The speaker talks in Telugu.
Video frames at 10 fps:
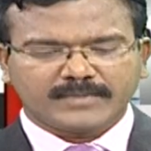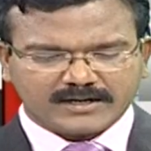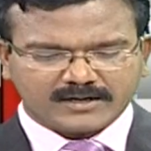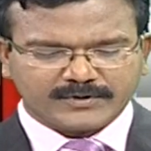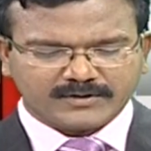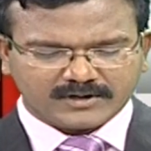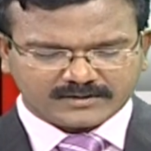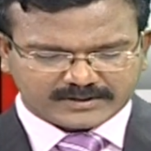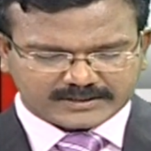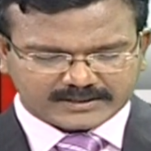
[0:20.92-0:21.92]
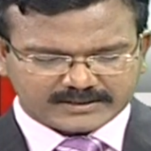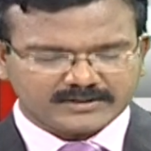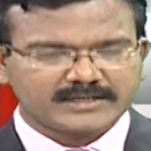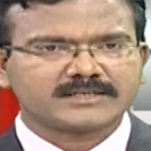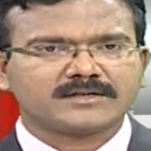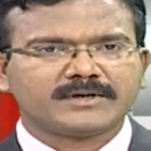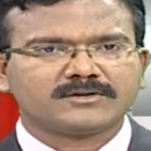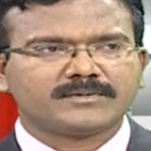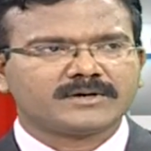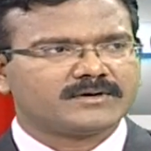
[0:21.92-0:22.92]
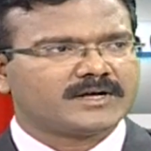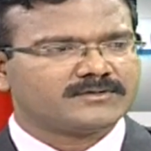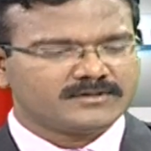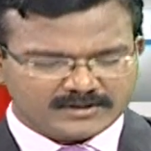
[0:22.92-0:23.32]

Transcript: బాగా పేరున్నటువంటి ఇద్దరు గెస్టులు మనతో పాటు ఉన్నారు